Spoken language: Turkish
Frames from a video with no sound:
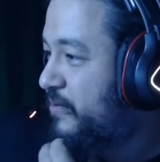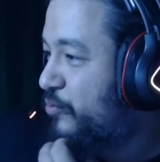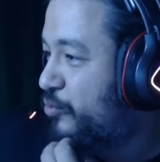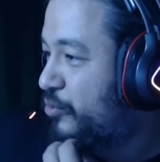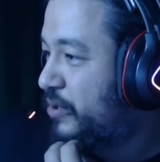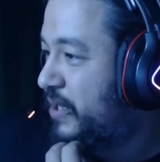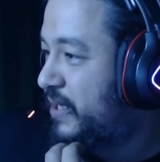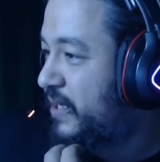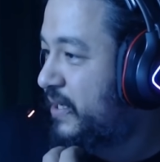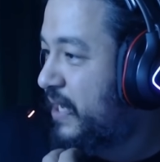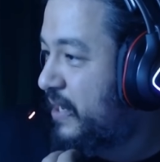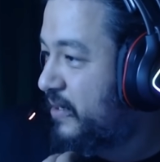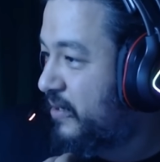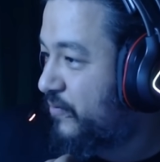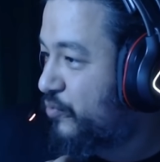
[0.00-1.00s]
Türklerin
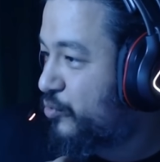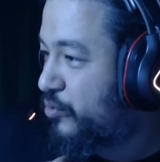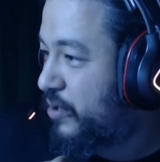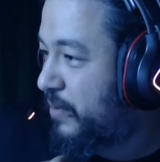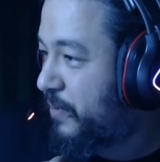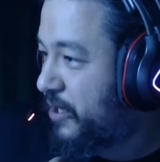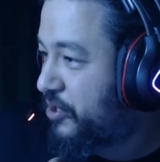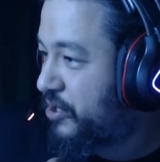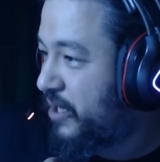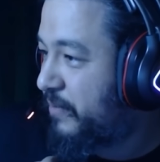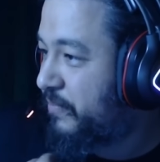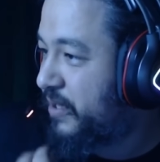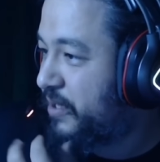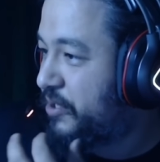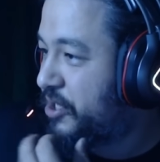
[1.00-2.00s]
gen havuzu da baştan
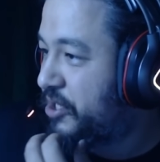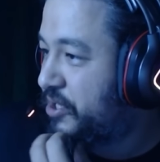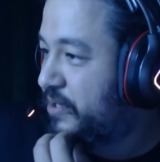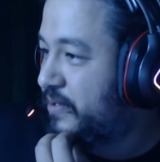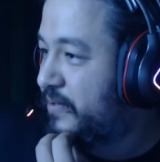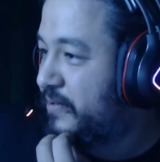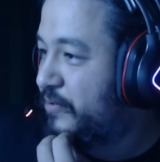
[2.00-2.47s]
beri çeşitlidir.